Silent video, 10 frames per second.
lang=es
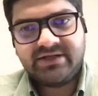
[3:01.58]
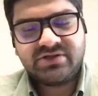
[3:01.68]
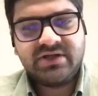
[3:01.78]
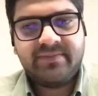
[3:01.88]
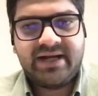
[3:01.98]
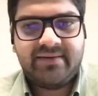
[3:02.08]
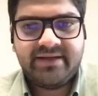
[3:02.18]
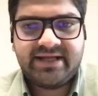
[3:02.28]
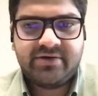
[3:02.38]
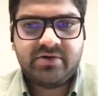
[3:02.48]
la elección de
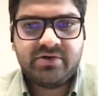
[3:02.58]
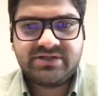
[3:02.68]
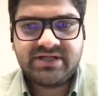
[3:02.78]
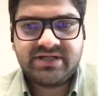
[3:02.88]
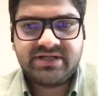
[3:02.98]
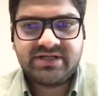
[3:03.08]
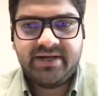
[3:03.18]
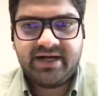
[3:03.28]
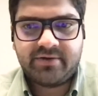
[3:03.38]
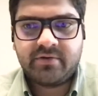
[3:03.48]
parlamentarios no se
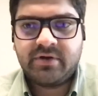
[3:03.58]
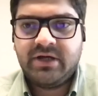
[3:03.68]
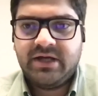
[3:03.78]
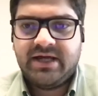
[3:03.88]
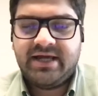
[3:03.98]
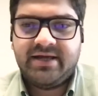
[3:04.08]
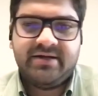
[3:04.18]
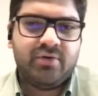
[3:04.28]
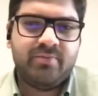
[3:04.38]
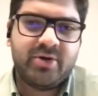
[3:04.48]
aplicaron.
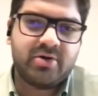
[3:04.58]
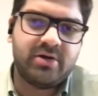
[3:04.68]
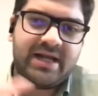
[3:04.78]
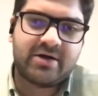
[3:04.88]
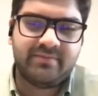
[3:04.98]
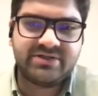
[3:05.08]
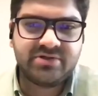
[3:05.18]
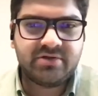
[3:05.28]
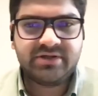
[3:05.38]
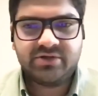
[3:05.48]
Eh, un poco la
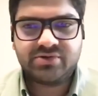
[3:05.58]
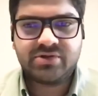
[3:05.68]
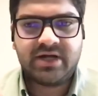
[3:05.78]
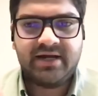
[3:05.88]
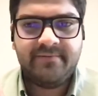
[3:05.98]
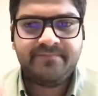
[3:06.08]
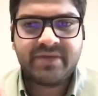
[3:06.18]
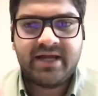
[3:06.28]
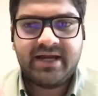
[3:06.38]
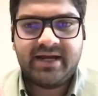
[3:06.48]
Convención Constitucional
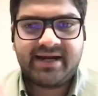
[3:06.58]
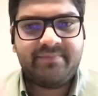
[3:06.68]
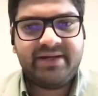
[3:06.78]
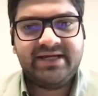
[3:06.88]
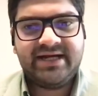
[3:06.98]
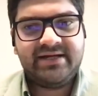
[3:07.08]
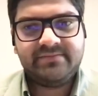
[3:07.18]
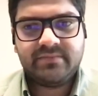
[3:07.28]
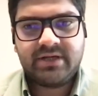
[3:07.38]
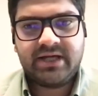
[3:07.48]

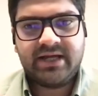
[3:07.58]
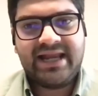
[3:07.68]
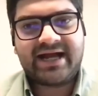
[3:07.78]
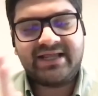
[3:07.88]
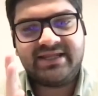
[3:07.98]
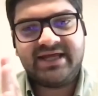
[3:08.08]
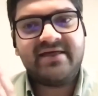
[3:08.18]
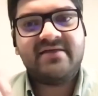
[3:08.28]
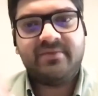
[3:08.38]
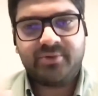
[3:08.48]
replica eh, la
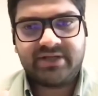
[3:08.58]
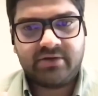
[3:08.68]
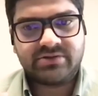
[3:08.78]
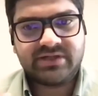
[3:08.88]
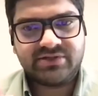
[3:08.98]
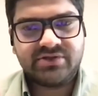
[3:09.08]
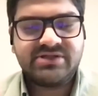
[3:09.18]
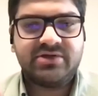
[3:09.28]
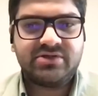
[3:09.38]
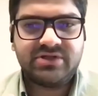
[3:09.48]
cantidad de diputados, que
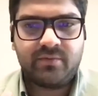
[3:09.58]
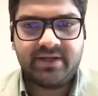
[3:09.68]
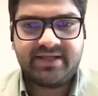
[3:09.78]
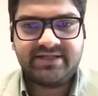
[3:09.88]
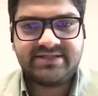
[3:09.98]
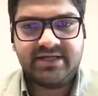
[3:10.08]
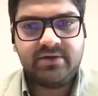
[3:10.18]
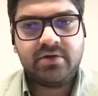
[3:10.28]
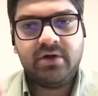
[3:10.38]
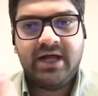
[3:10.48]
son
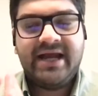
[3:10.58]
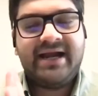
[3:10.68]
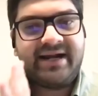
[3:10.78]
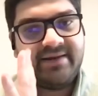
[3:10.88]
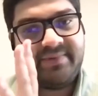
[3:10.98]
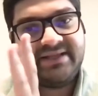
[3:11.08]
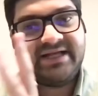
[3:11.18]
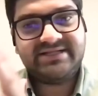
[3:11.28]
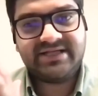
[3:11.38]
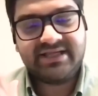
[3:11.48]
155,
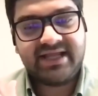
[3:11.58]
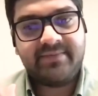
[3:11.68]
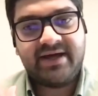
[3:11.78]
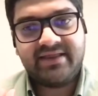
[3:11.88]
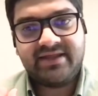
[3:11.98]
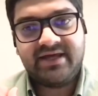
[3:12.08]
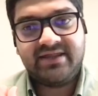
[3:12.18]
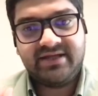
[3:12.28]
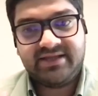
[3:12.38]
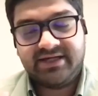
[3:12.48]
repita el sistema
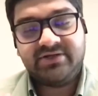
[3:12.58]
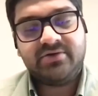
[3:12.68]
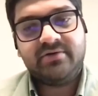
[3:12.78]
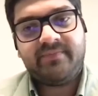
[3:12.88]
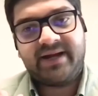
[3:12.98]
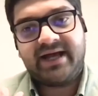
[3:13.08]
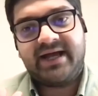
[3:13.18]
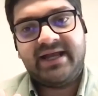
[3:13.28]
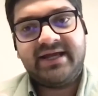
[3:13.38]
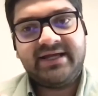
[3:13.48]
de distritos
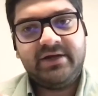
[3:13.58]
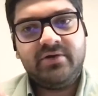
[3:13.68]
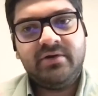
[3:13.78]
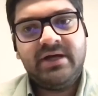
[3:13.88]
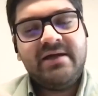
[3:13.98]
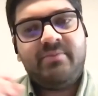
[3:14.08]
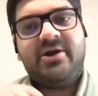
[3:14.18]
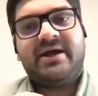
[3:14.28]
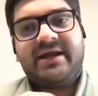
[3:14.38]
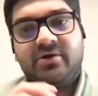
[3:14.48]
para elegirlo,
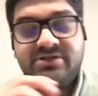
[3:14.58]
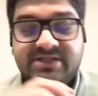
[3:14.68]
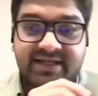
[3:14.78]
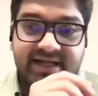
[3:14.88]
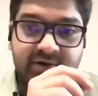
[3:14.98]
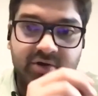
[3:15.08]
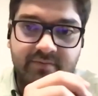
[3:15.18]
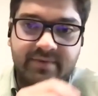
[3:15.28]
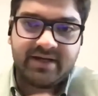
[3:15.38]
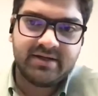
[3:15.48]
pero agregó ciertas
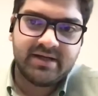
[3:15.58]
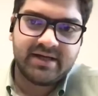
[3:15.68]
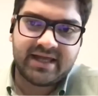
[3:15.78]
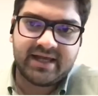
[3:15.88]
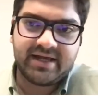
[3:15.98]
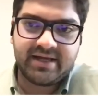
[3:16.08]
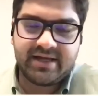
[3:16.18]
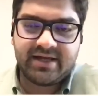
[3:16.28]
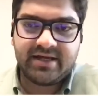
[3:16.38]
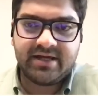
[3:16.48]
normas que
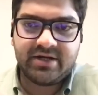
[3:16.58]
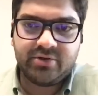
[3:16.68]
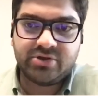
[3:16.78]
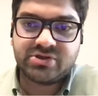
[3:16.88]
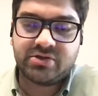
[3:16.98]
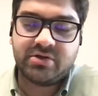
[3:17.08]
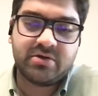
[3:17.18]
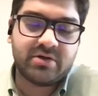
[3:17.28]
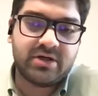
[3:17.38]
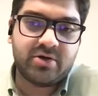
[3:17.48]
eh, no
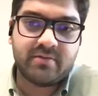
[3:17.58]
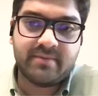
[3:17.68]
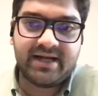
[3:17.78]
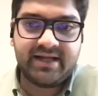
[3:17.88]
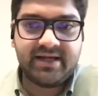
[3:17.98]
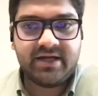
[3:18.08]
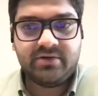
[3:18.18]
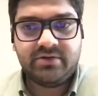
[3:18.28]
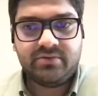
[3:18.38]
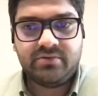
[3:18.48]
son normales
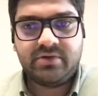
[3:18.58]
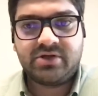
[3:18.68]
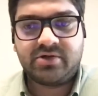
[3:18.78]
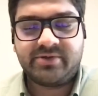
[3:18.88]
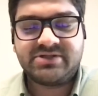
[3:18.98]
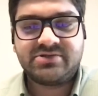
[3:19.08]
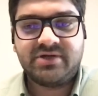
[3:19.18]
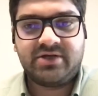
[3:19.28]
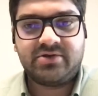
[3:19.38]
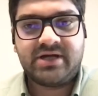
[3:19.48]
en nuestro
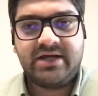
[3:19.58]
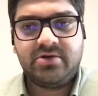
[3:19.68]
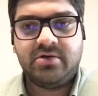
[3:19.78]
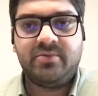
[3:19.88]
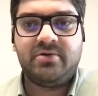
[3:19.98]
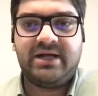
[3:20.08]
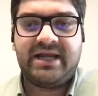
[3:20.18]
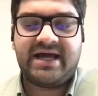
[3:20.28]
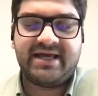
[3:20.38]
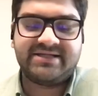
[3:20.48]
proceso electoral, como
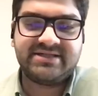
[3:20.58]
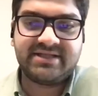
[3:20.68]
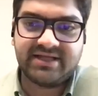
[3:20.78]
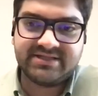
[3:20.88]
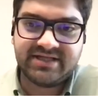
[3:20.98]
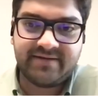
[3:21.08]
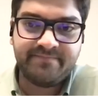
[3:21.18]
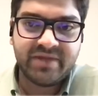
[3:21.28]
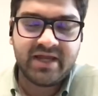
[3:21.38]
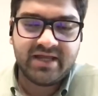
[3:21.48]
la
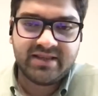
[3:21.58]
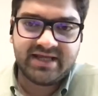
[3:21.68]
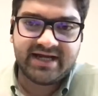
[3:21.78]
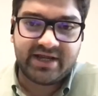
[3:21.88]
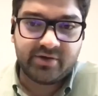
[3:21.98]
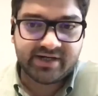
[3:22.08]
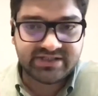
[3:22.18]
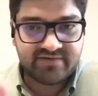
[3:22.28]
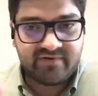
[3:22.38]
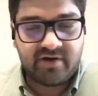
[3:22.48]
existencia de escaños
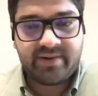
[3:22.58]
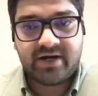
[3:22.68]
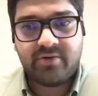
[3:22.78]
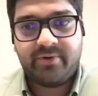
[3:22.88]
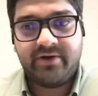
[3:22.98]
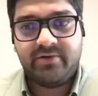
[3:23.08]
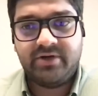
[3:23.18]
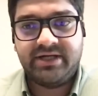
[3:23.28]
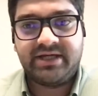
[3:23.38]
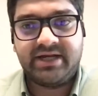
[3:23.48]
reservados para los
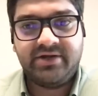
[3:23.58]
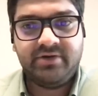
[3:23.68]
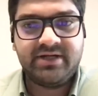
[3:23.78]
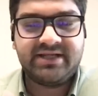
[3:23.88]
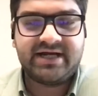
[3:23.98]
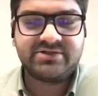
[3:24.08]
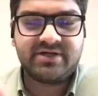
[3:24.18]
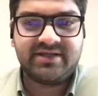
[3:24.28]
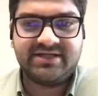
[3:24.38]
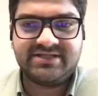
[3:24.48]
pueblos originarios, en este
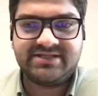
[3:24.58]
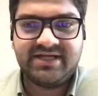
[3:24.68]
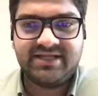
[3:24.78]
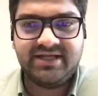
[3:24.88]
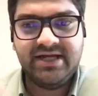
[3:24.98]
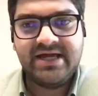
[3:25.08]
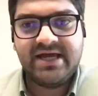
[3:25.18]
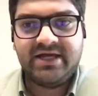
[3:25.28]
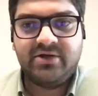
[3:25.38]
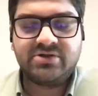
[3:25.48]
caso eran 17,
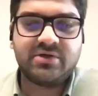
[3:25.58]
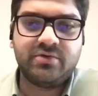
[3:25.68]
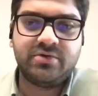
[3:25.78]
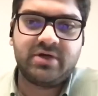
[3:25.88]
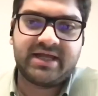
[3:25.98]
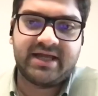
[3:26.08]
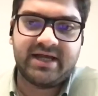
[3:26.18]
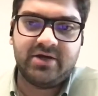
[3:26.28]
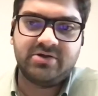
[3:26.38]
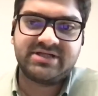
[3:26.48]
y lo segundo es
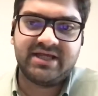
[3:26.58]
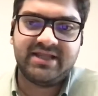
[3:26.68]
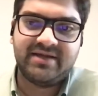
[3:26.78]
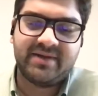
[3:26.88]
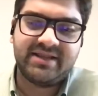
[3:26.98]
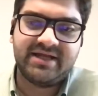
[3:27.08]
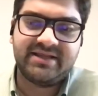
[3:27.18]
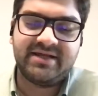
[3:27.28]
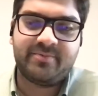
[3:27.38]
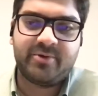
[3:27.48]
que los
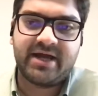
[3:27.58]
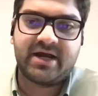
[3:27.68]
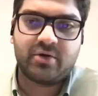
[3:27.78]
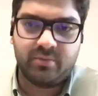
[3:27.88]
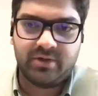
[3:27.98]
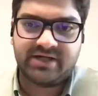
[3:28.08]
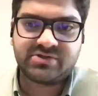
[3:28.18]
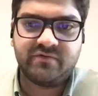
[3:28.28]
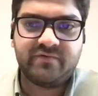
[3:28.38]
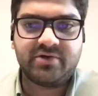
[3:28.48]
independientes podían
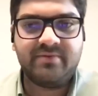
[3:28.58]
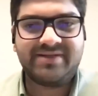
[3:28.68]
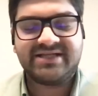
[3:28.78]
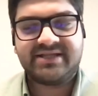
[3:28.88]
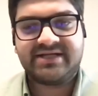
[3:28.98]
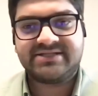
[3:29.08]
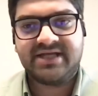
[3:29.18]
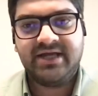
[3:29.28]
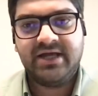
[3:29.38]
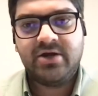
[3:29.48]
acumular sus votos y
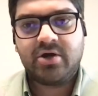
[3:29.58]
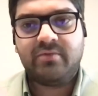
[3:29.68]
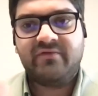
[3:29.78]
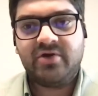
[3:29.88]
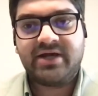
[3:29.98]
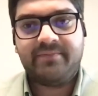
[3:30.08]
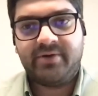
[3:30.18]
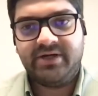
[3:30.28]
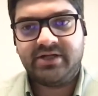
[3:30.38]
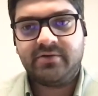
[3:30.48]
presentarse como
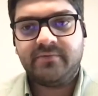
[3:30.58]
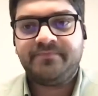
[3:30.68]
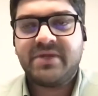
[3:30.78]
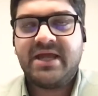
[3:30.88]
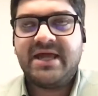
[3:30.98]
bloques políticos.